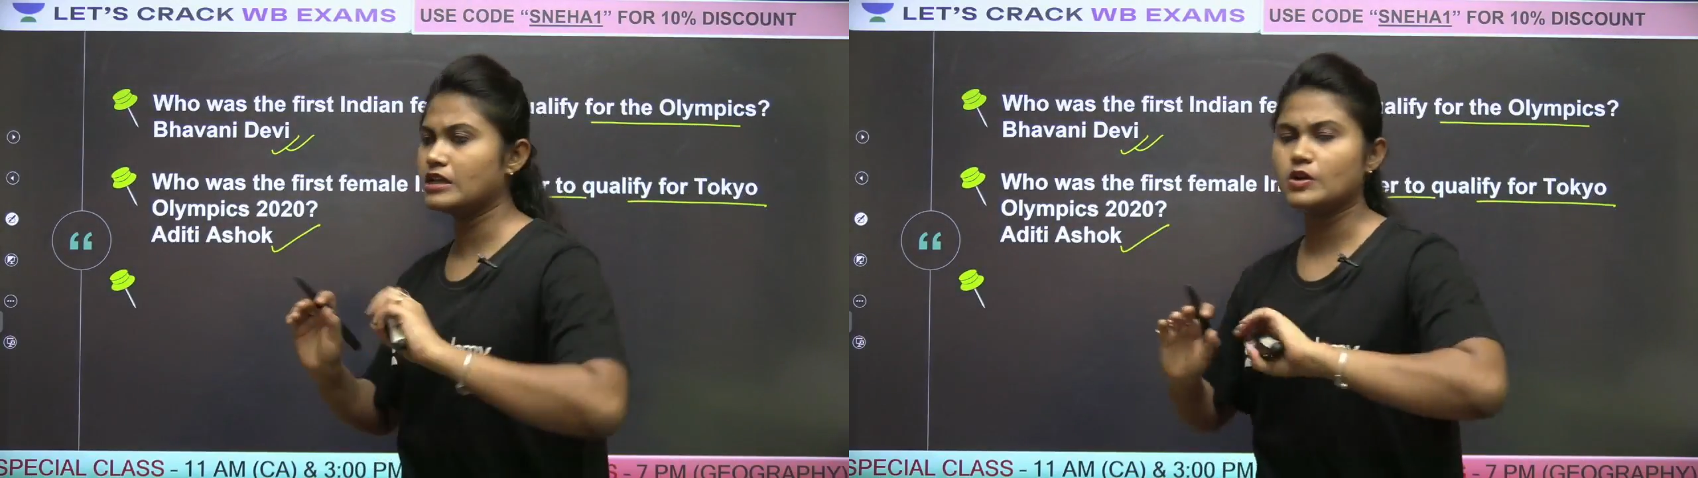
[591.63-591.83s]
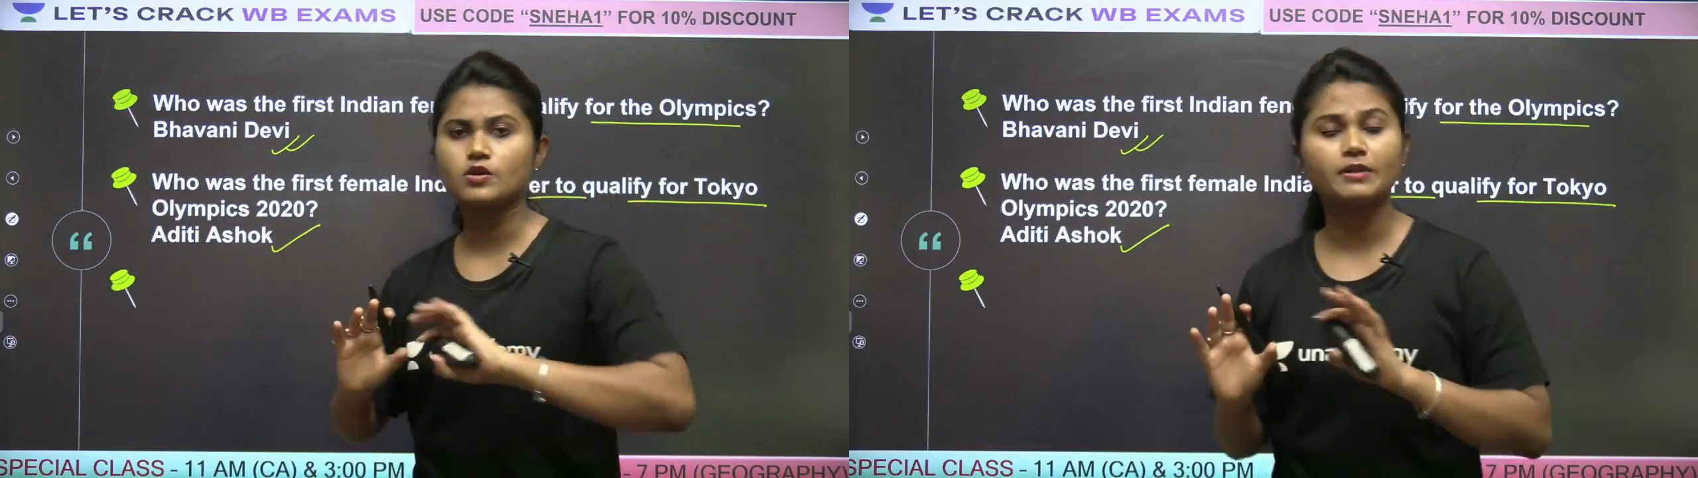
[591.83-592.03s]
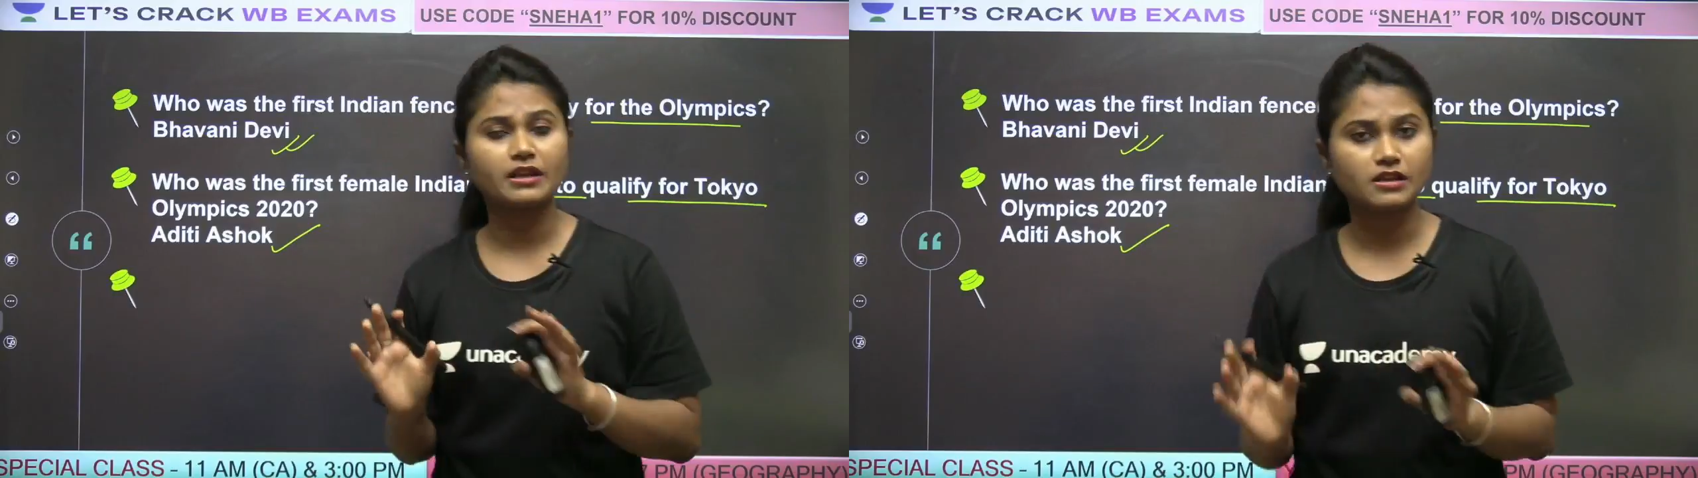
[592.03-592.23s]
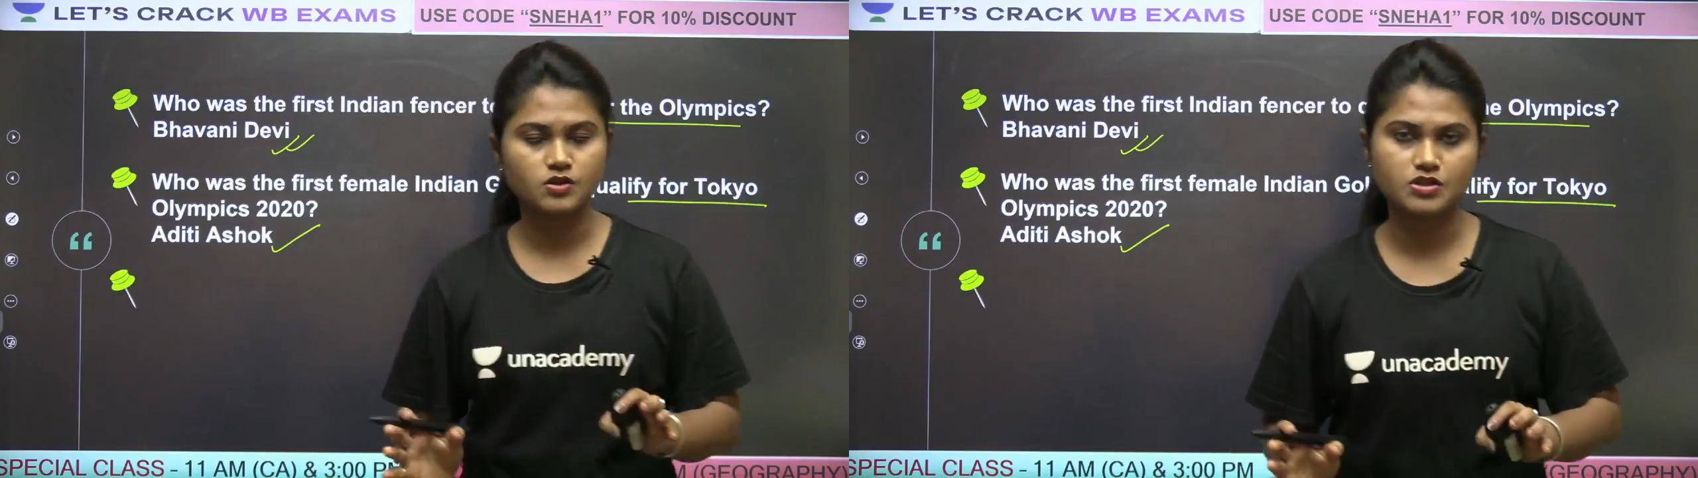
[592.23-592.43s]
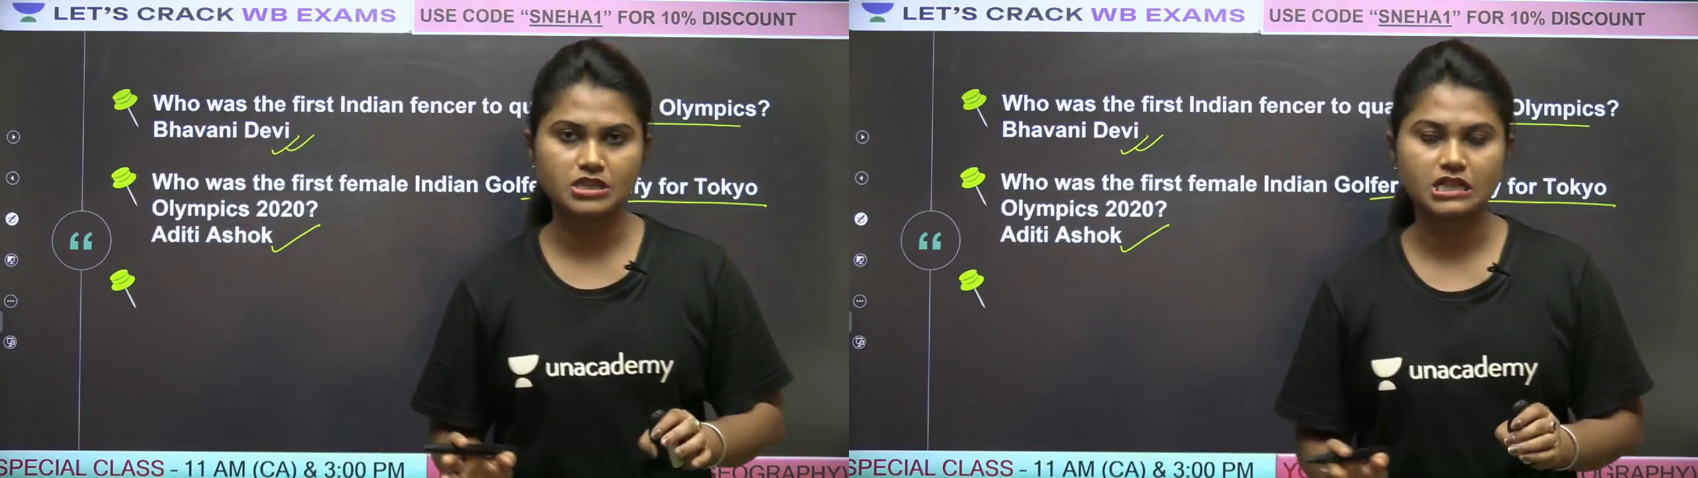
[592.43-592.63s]
ইনি কোনো মেডেল
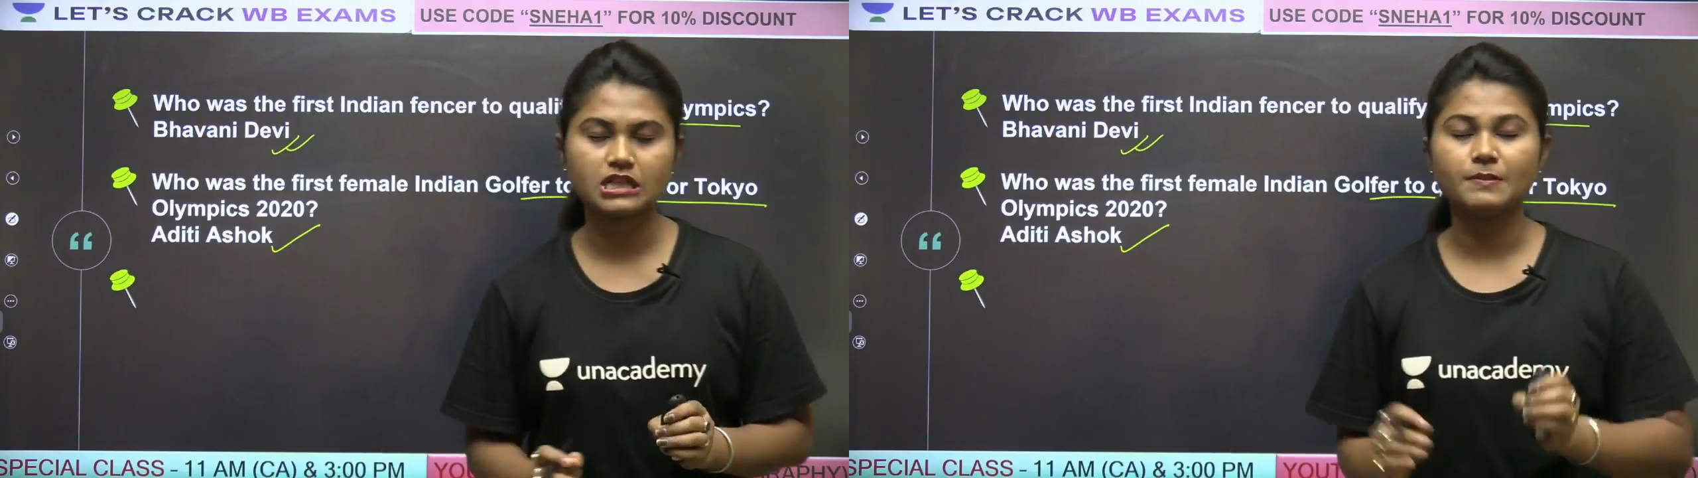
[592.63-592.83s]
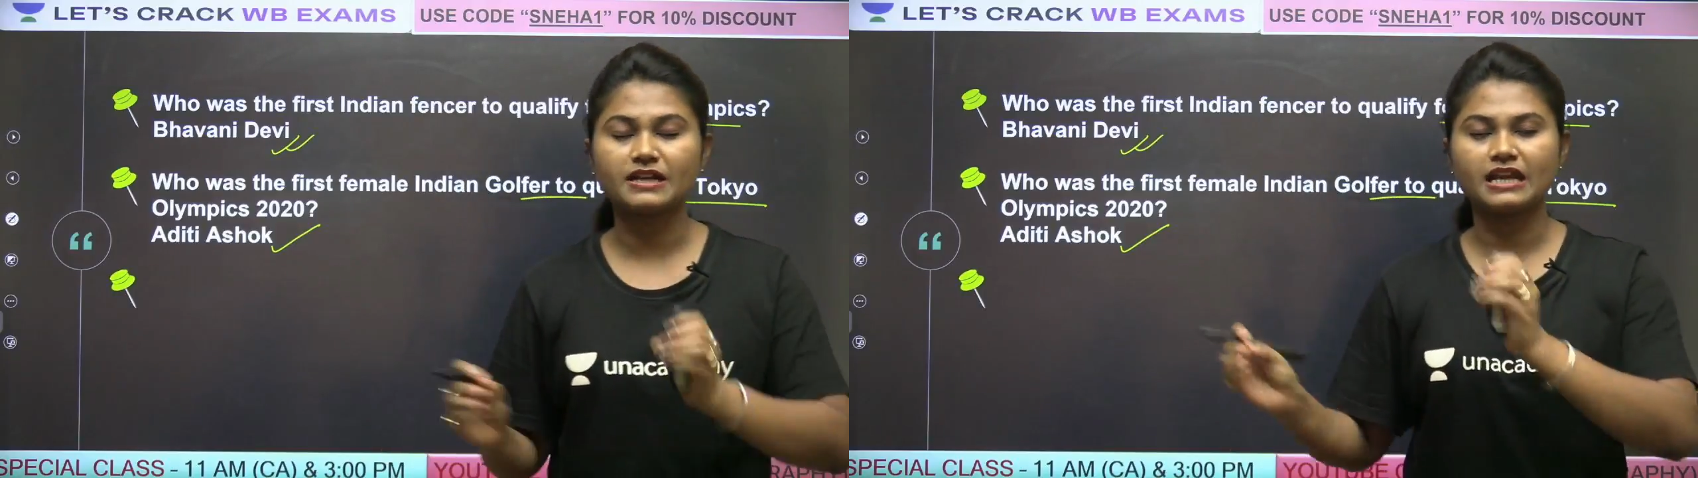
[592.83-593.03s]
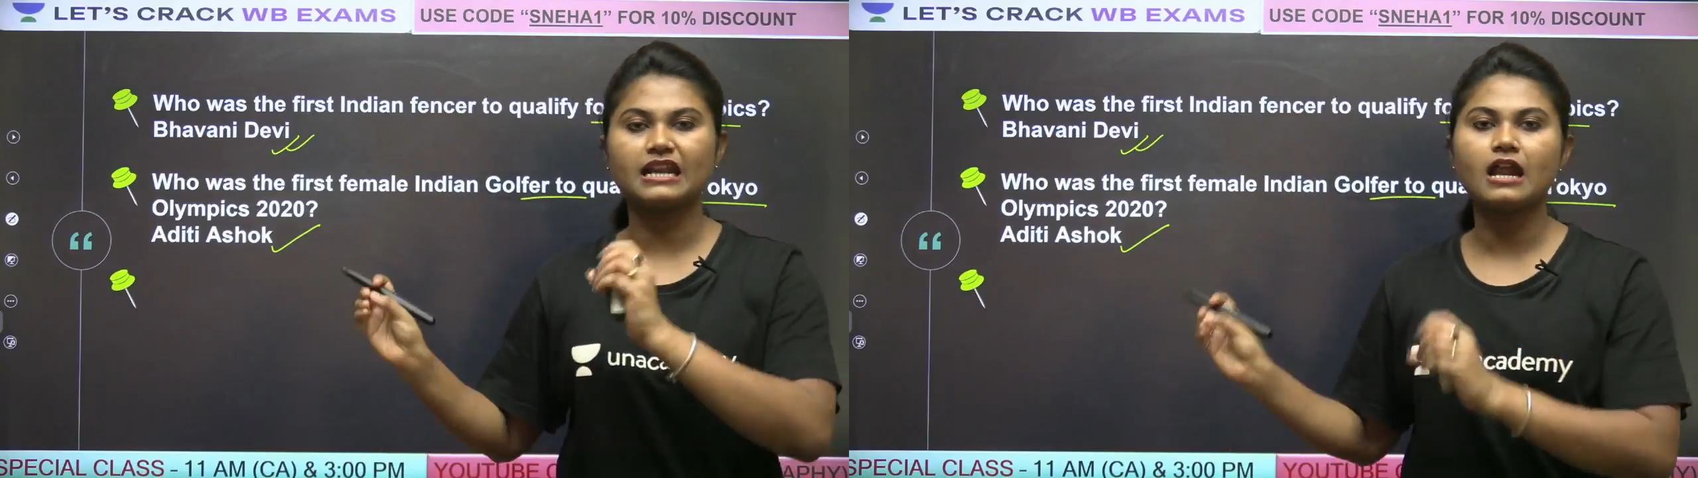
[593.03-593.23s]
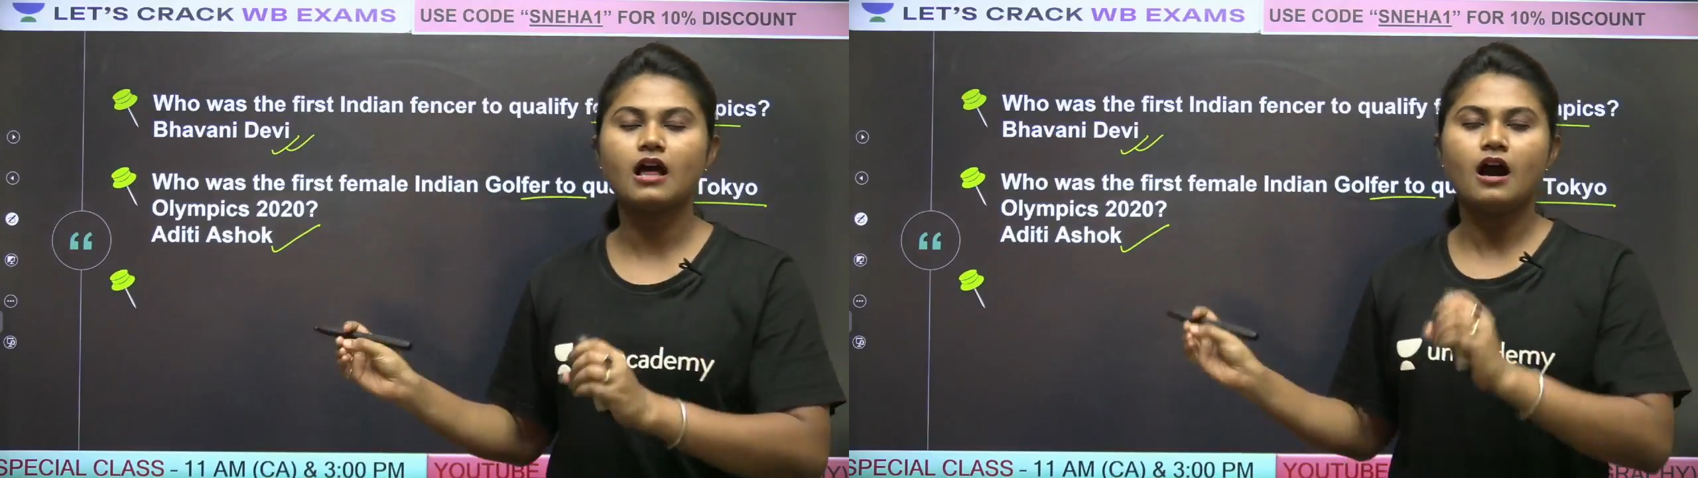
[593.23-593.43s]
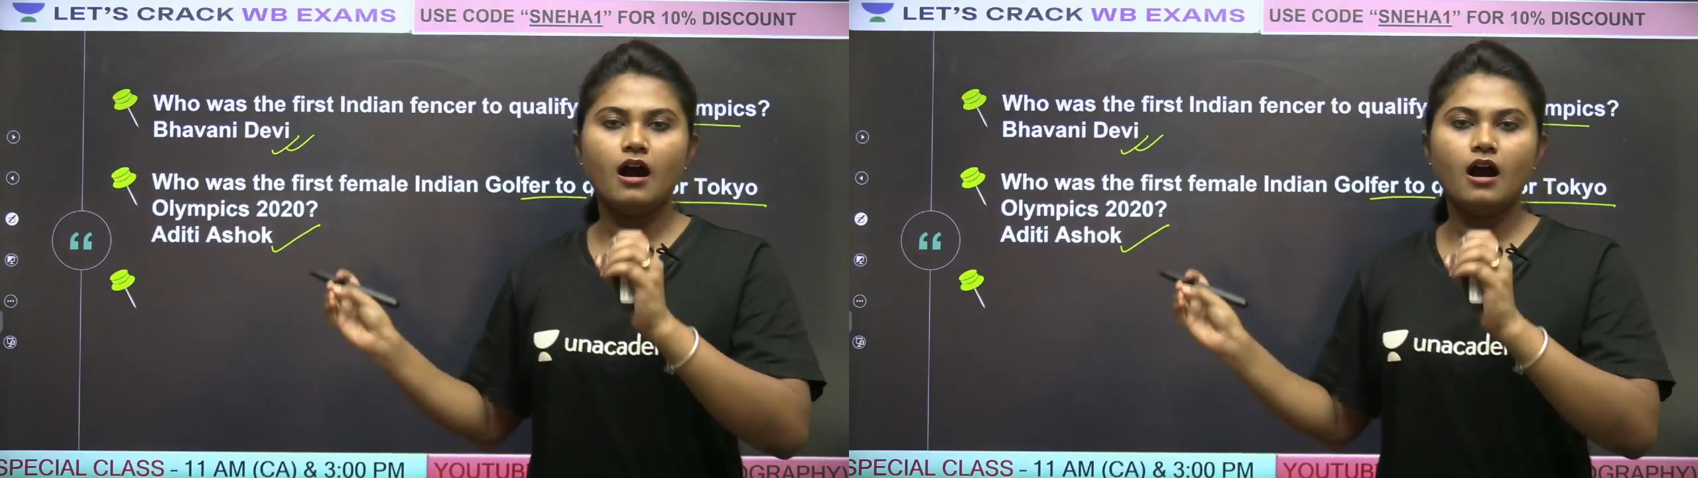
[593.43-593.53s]
তো জেতেননি বাট এনার